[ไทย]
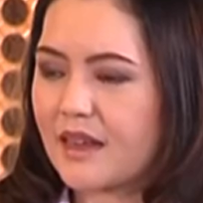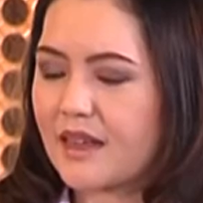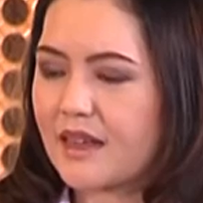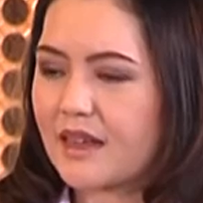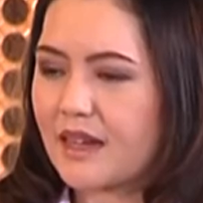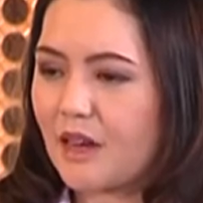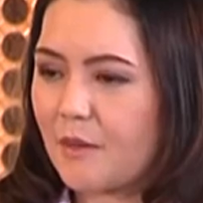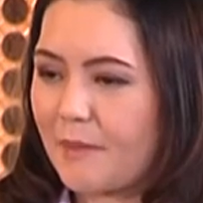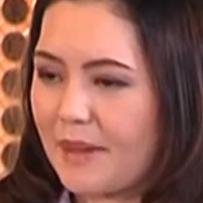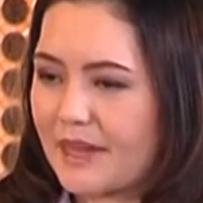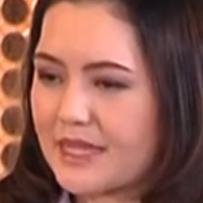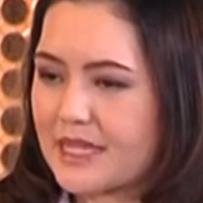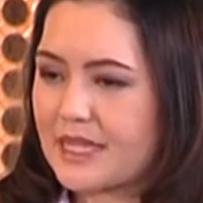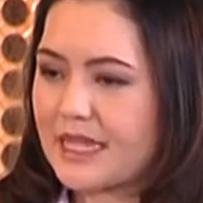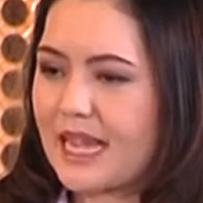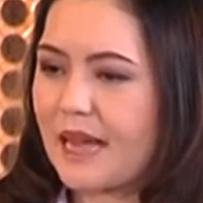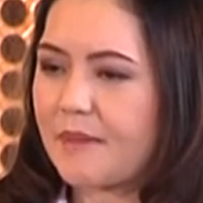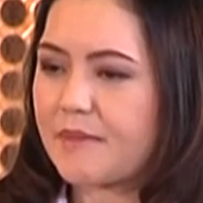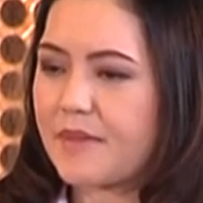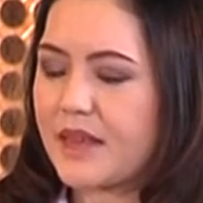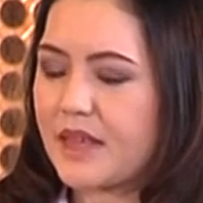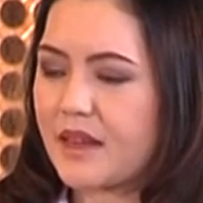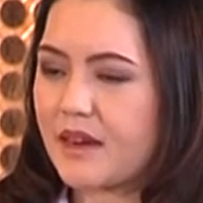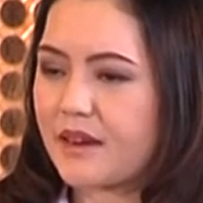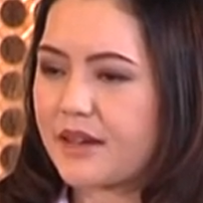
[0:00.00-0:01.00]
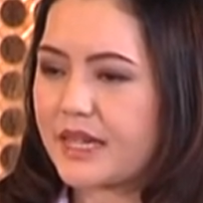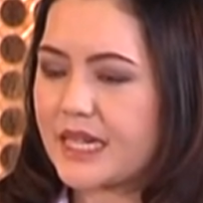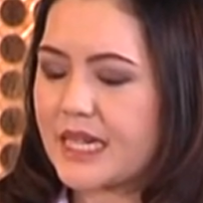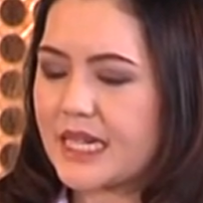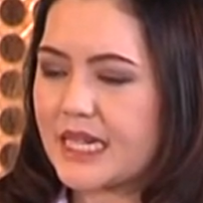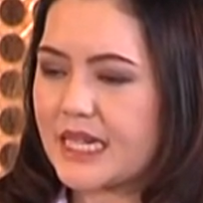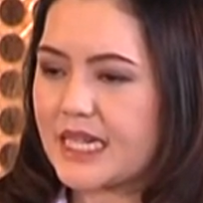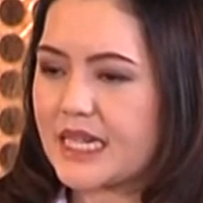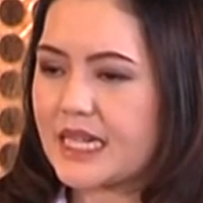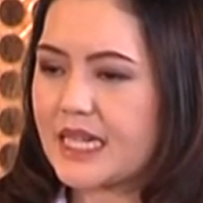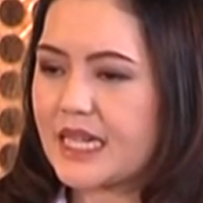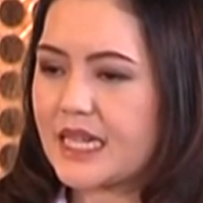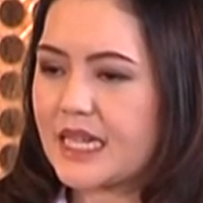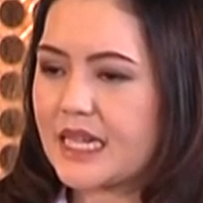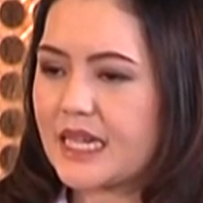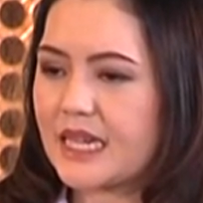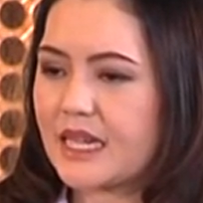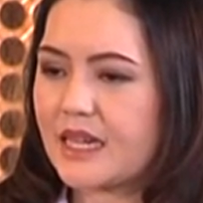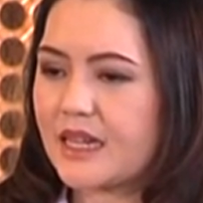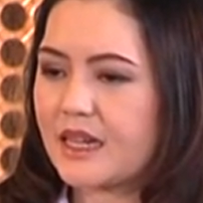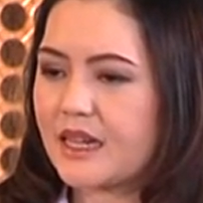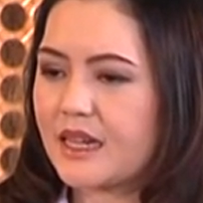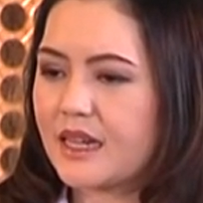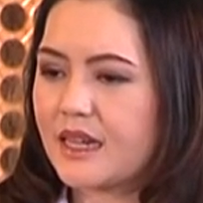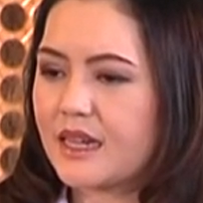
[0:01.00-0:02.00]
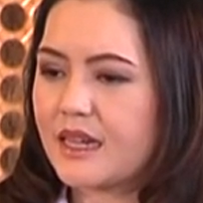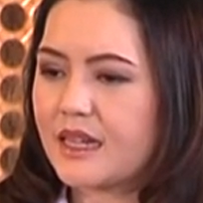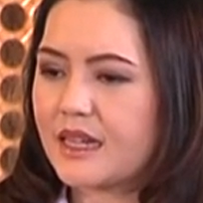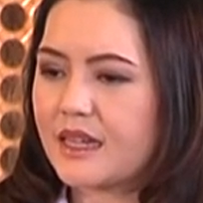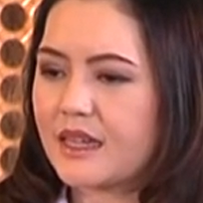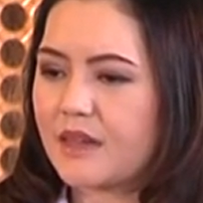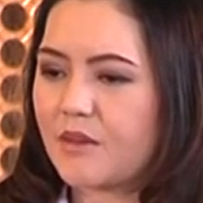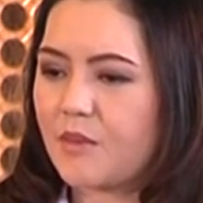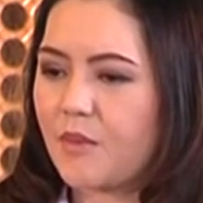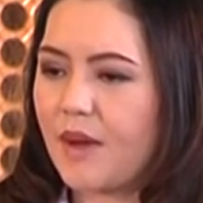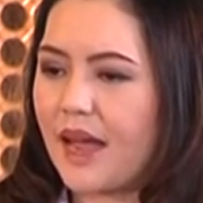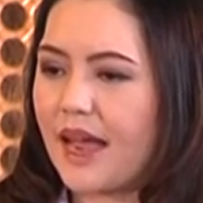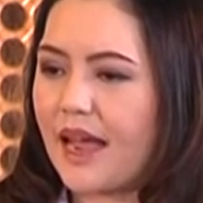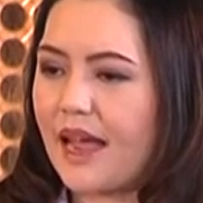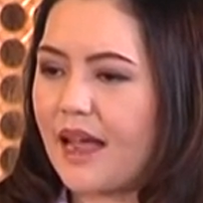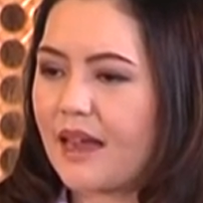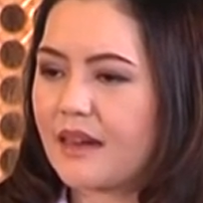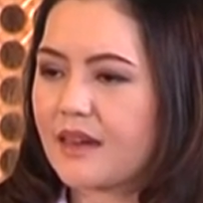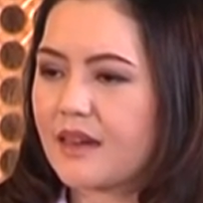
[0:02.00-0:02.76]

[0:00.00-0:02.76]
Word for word: เรามักจะทำในกรณีที่คิดว่า